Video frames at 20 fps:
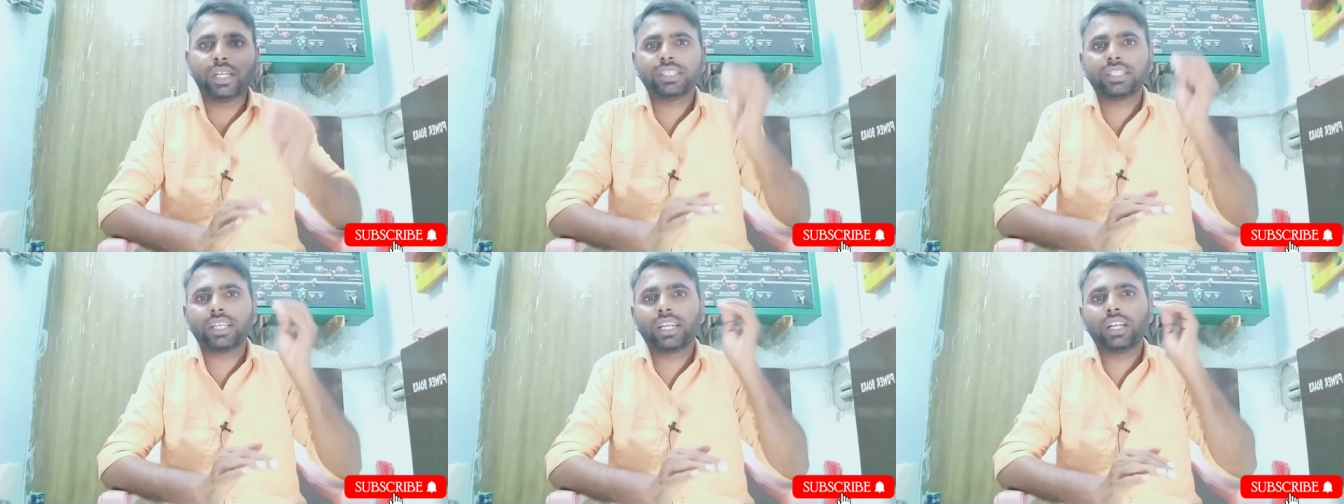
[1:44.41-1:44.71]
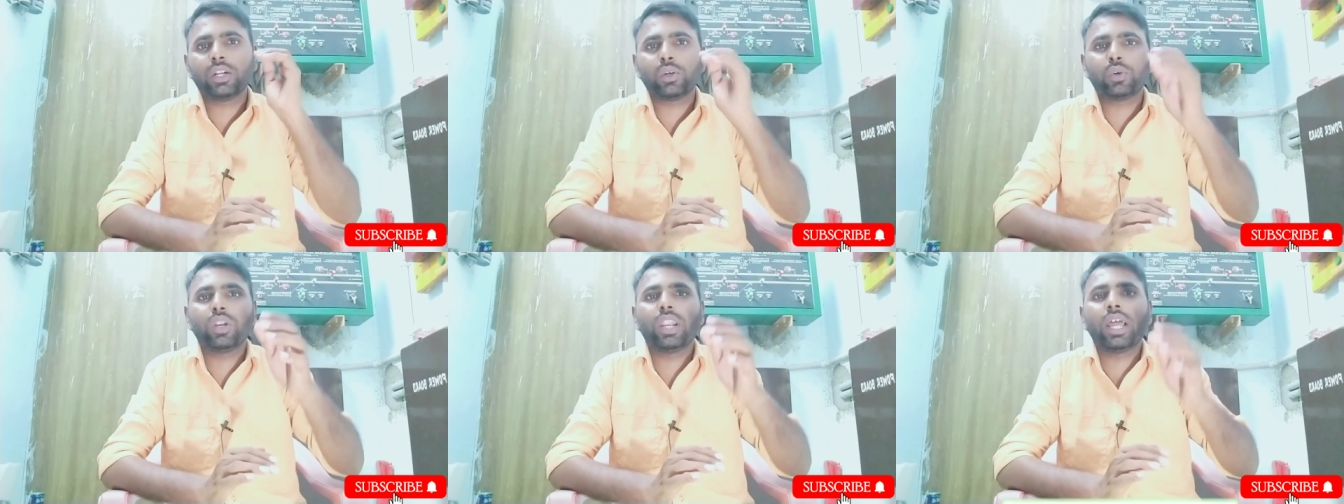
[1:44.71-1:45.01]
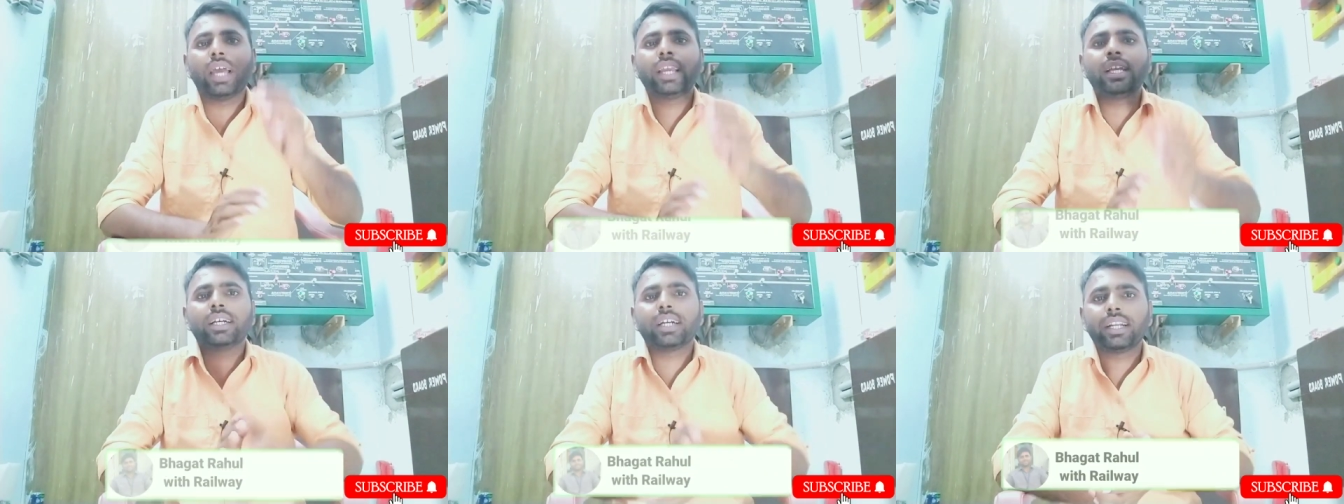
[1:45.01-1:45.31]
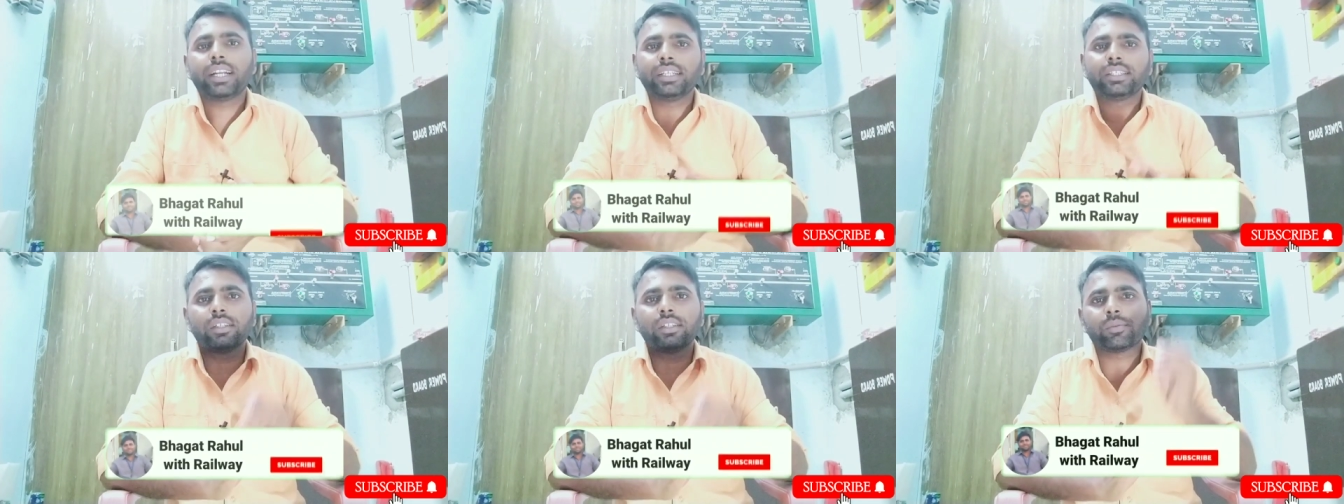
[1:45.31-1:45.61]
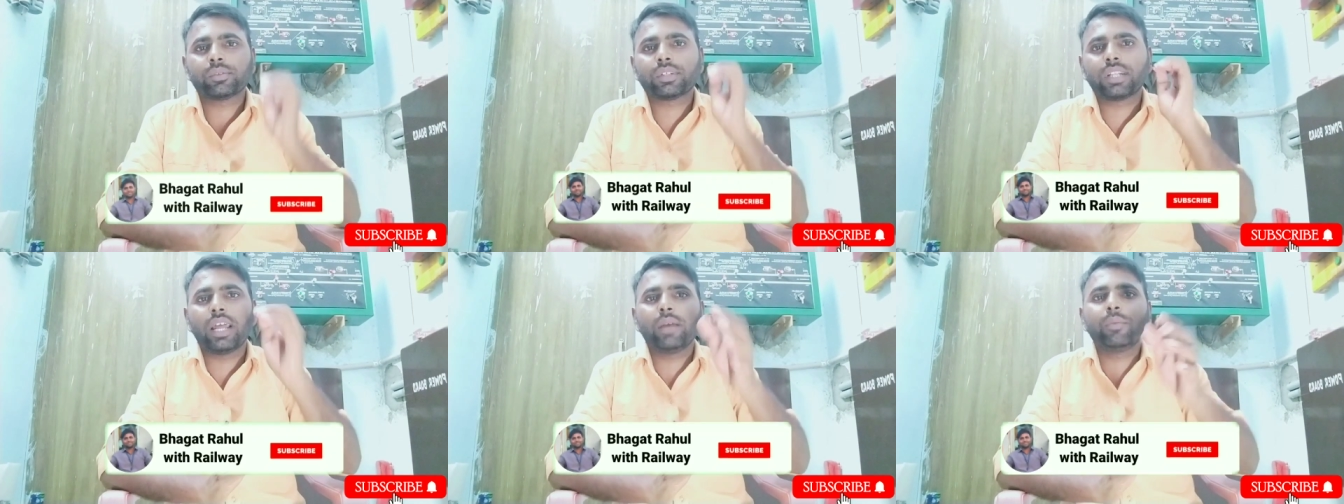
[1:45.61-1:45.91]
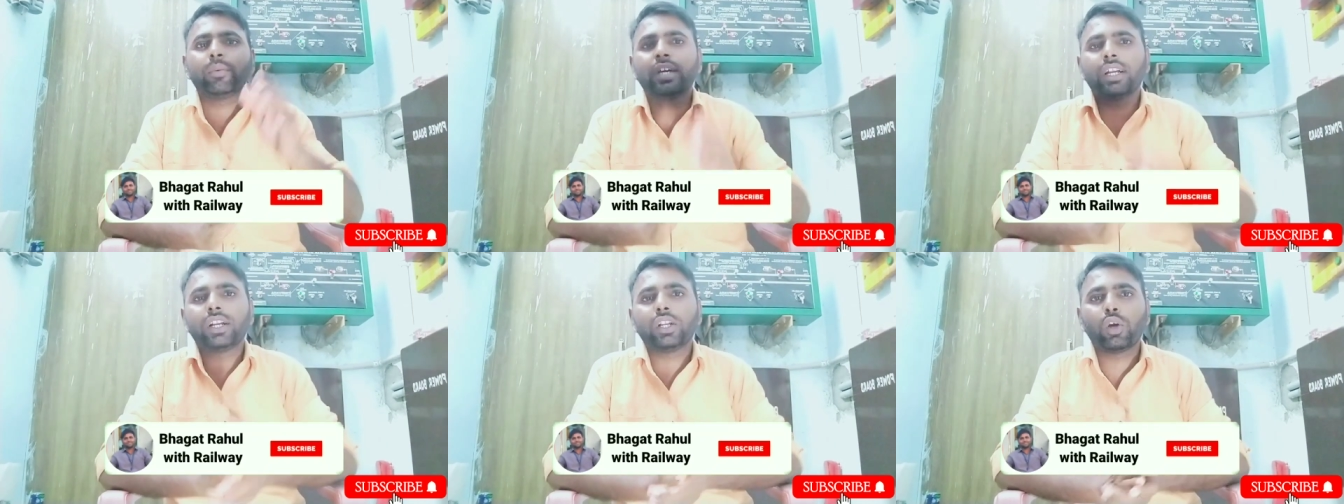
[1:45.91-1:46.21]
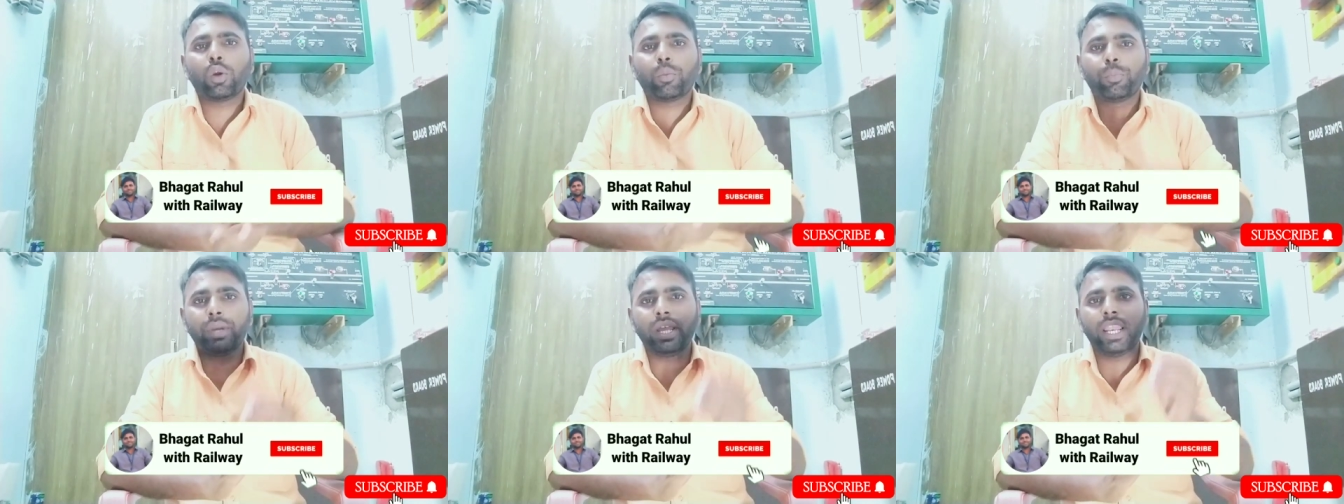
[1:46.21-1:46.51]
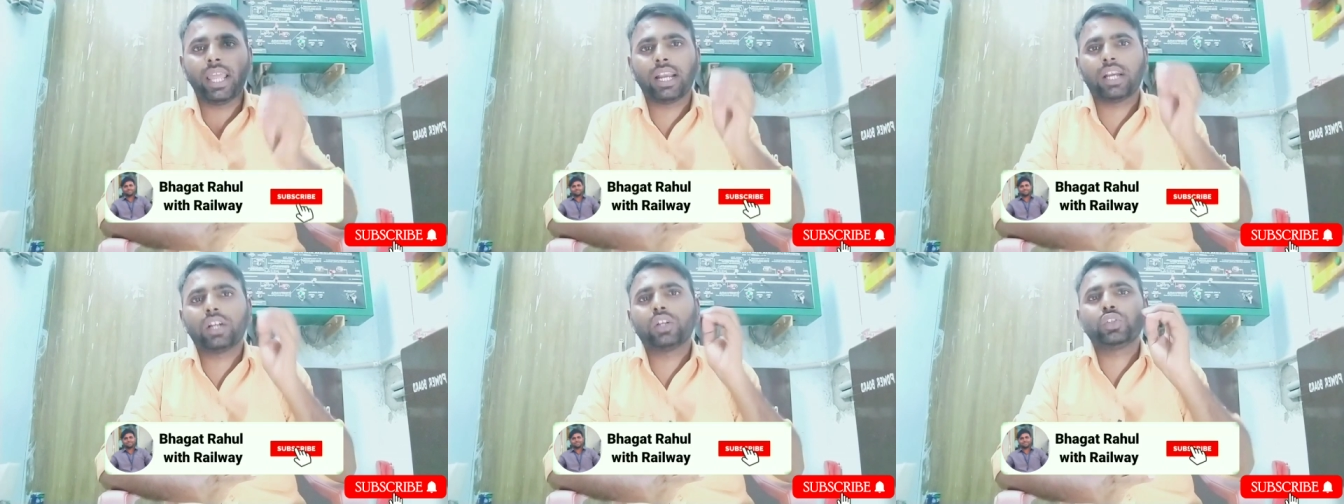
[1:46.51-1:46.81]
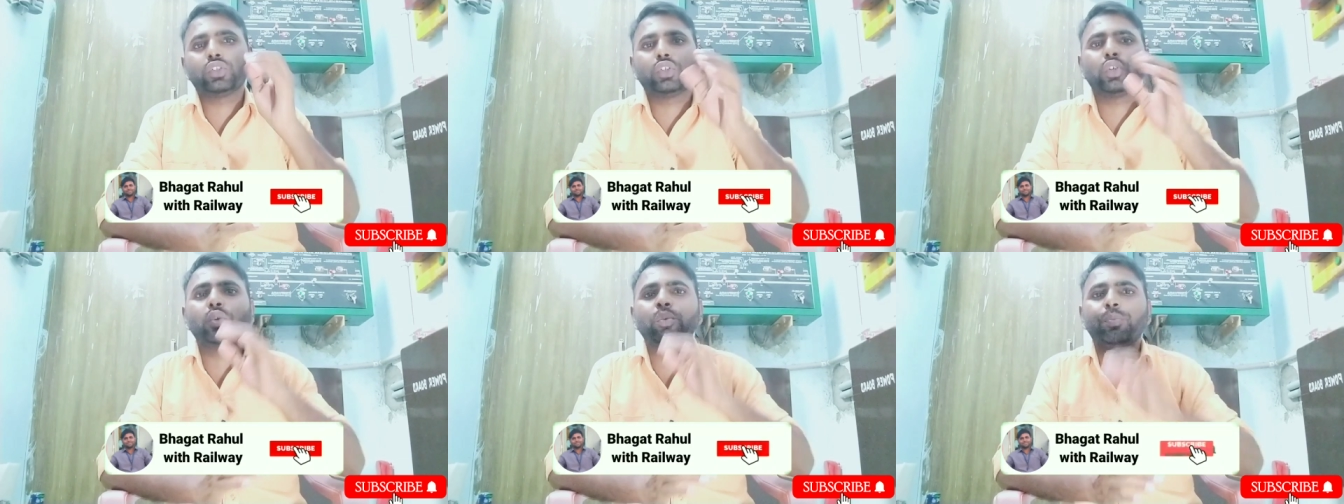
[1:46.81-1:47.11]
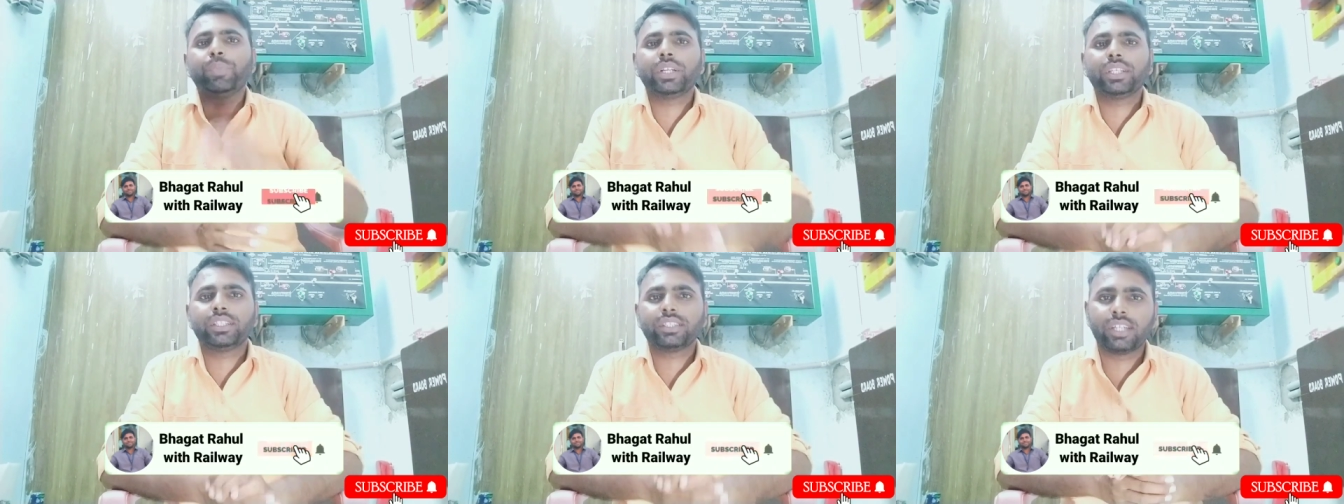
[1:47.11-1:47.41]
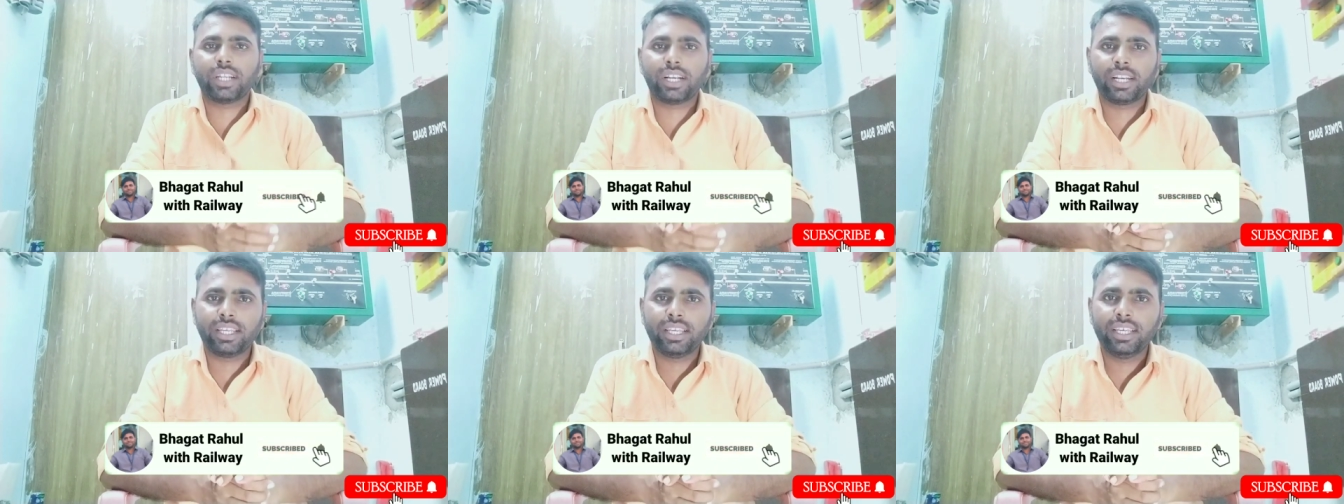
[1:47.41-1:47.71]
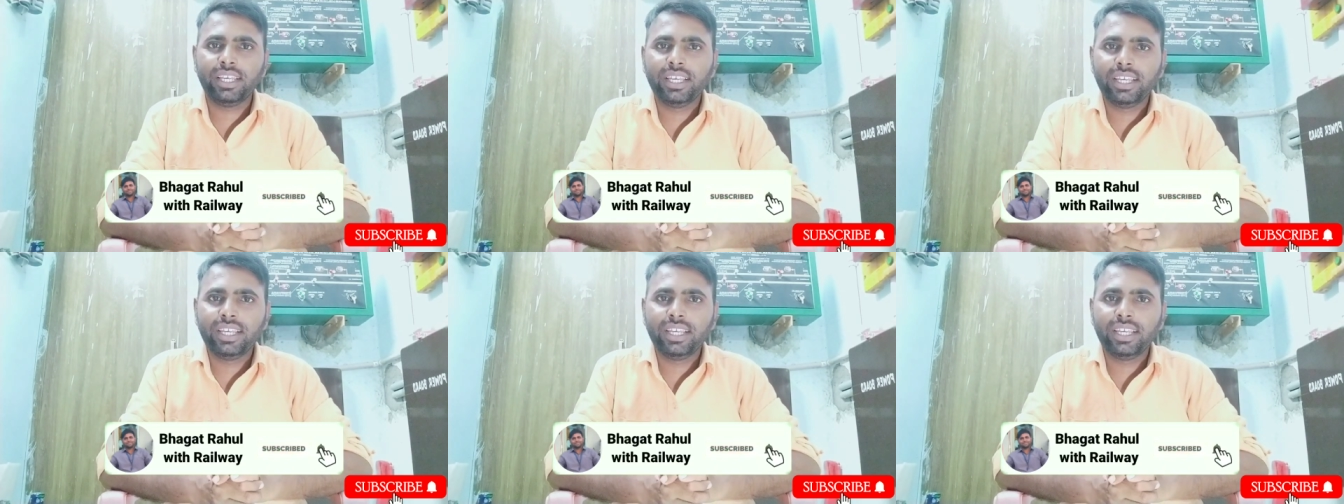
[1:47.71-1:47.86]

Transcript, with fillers: चैनल को लाइक कर ले सब्सक्राइब कर ले और बेल आइकन को जरूर प्रेस कर ले